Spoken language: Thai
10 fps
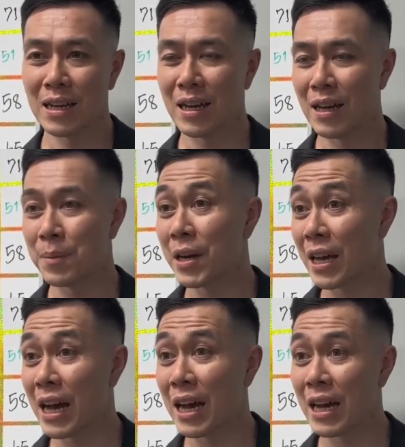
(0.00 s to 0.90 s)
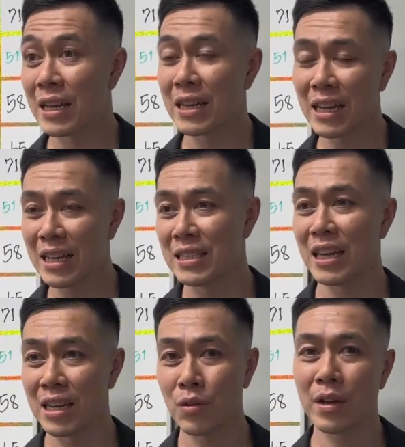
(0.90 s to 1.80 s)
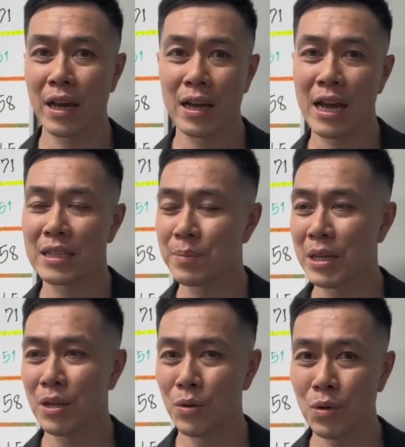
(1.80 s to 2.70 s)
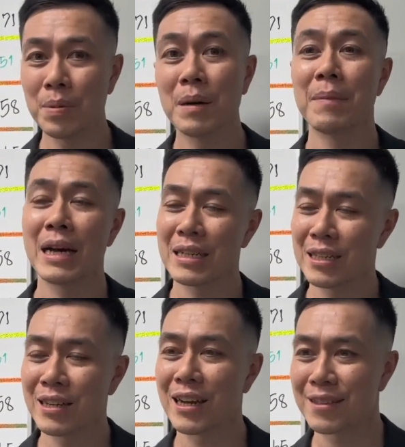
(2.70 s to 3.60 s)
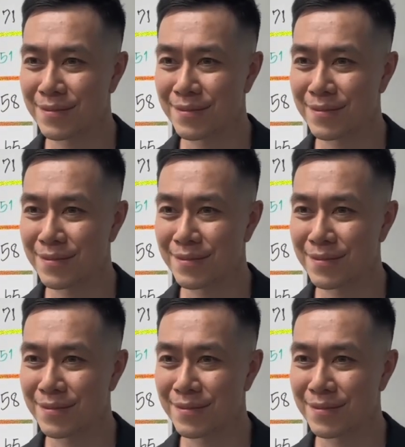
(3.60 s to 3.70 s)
อเมริกาทั้งเอเชีย ทั้งเลยอาจจะมีรุ่นเพิ่มมากขึ้นก็ได้